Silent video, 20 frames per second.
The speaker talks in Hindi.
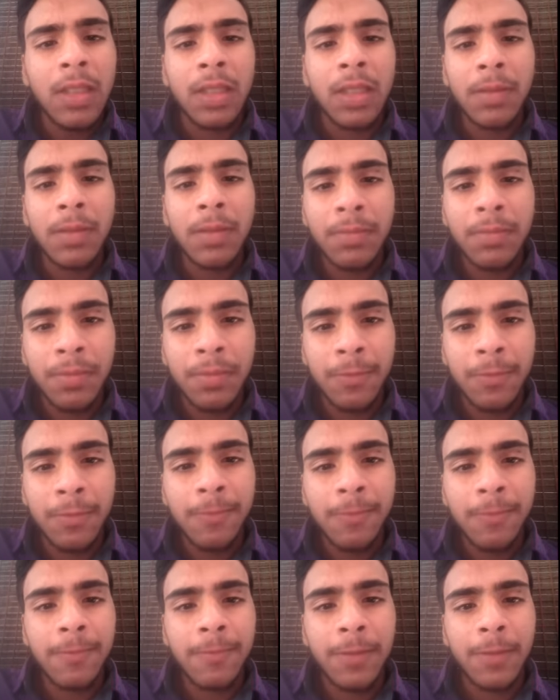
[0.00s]
जब हम
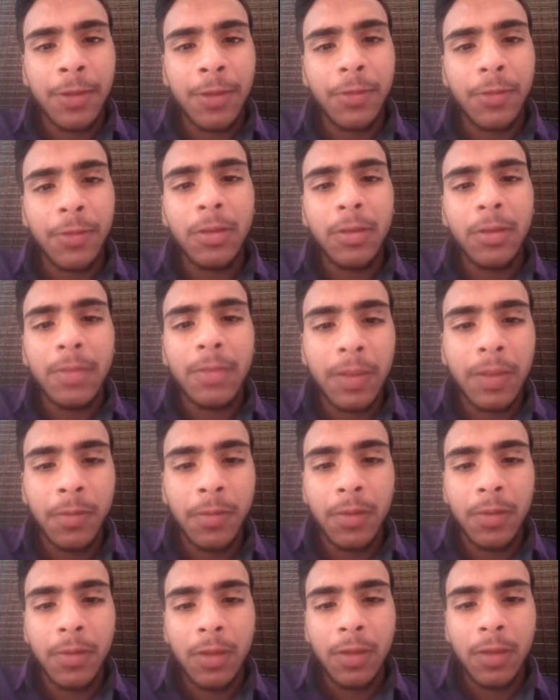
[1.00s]
स्कूल में हों
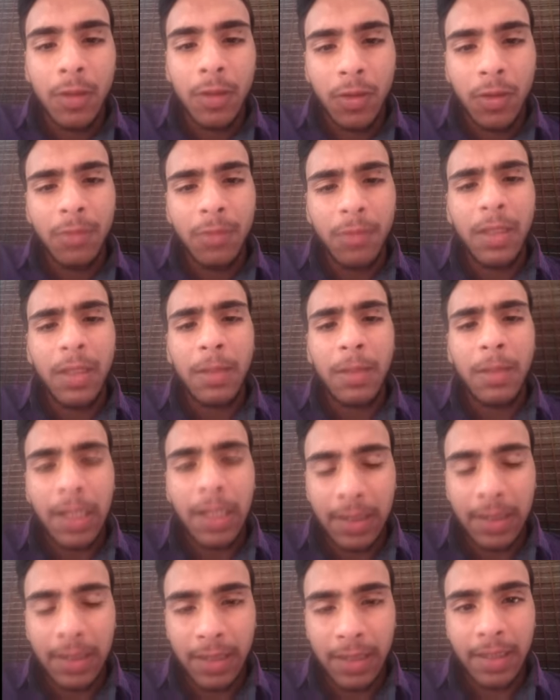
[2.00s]
तो मिल
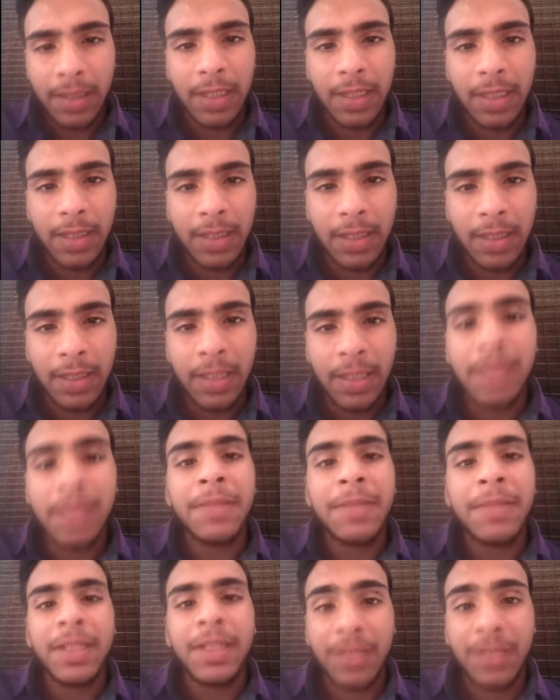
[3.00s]
बांट करके खाना खाएं ये
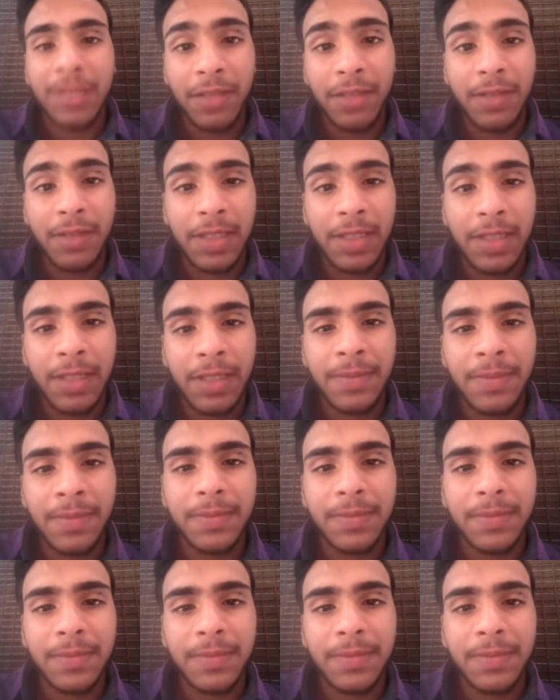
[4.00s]
भी एक सर्विस है